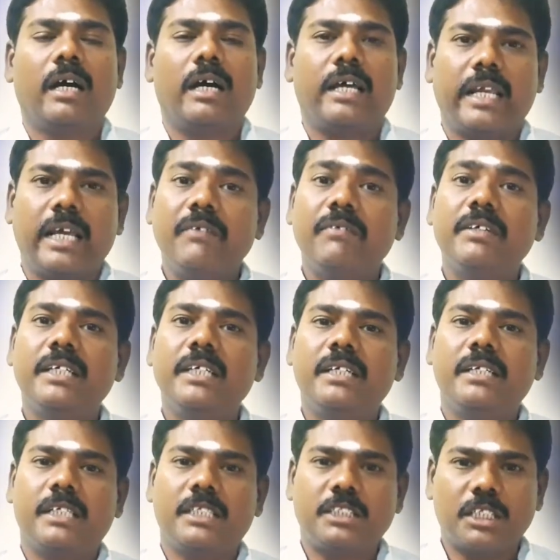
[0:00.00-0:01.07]
ரேவதி
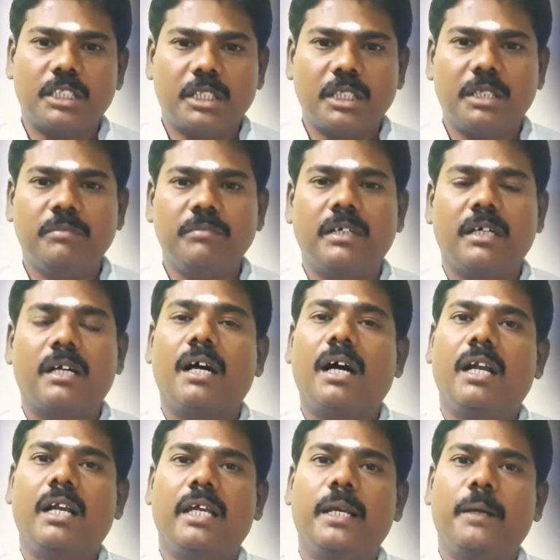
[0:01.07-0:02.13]
நட்சத்திரம்
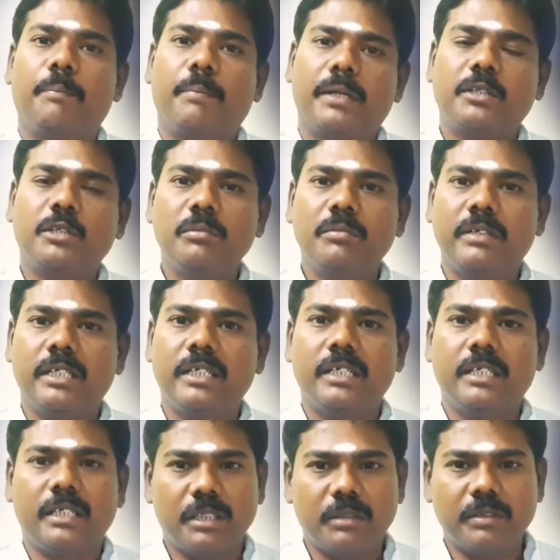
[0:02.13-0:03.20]
காலை பத்து மணி
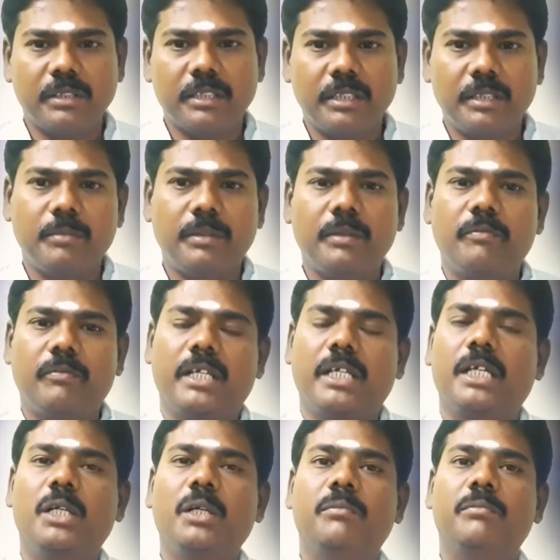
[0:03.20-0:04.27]
இருபது நிமிடம்
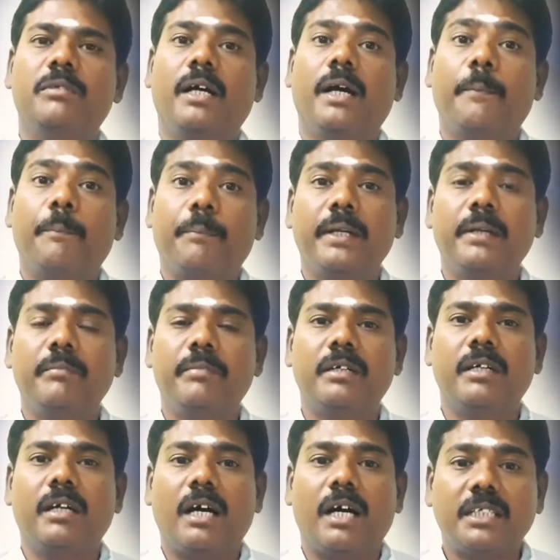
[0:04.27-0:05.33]
வரையிலும் பின்பு
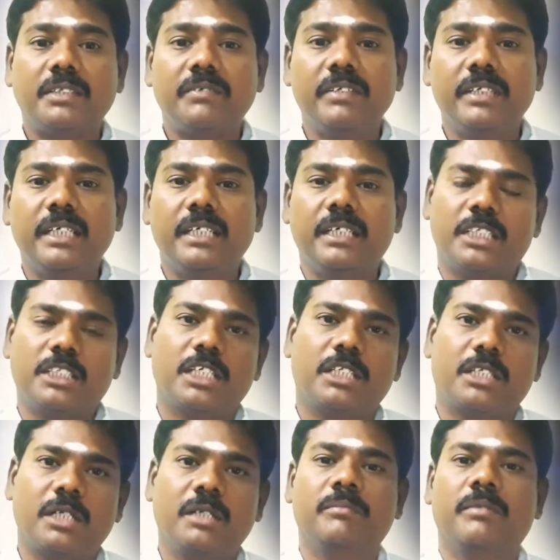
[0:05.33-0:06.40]
அஸ்வினி
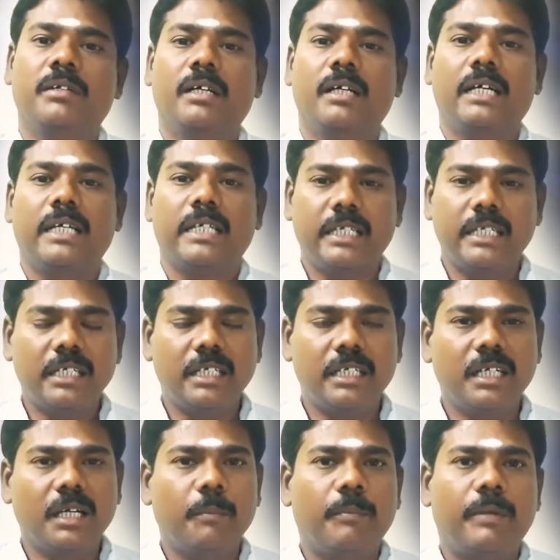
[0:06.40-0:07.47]
நட்சத்திரம் இன்று
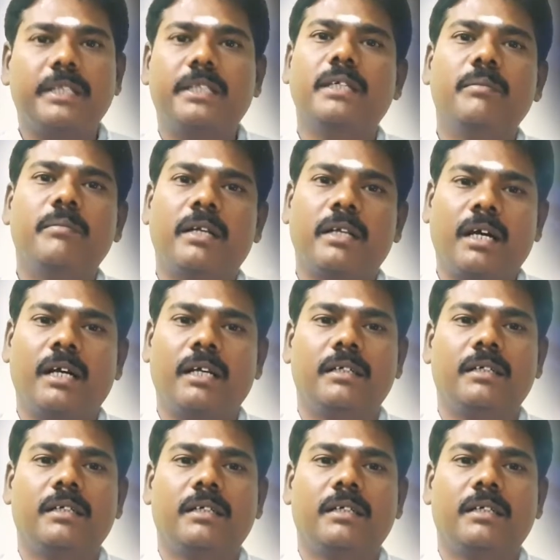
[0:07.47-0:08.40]
மத்தியம நாள்